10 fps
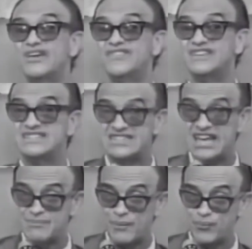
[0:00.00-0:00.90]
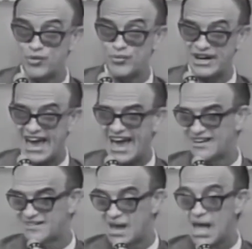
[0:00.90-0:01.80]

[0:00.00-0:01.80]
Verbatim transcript: enfisema pulmonar.